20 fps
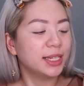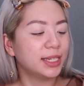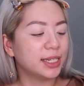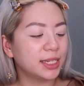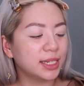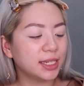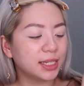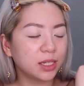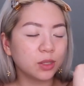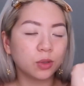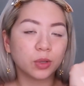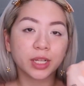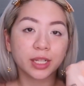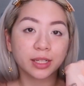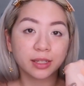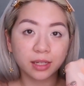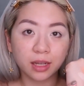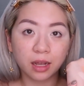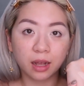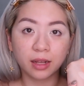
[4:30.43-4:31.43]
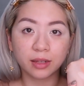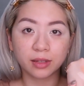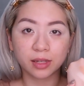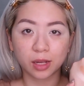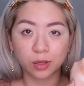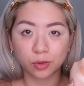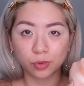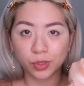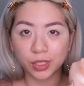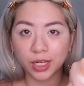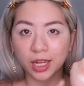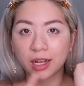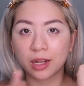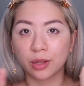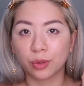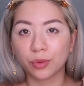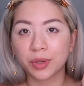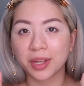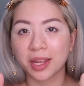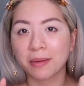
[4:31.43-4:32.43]
其实这种颜色很常出现在
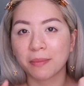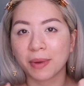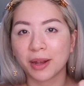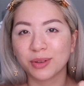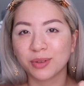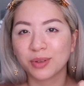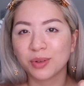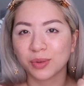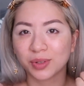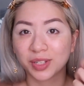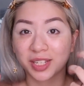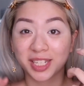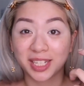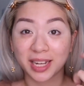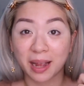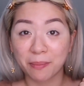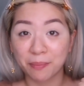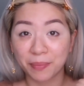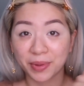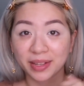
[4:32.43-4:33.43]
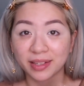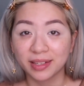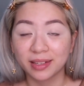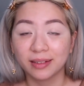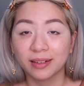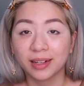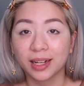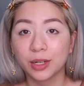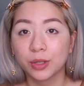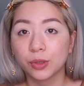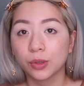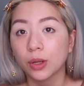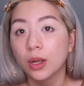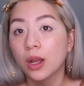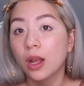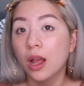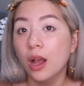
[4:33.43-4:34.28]
很多眼影盘，是那种香槟色的感觉。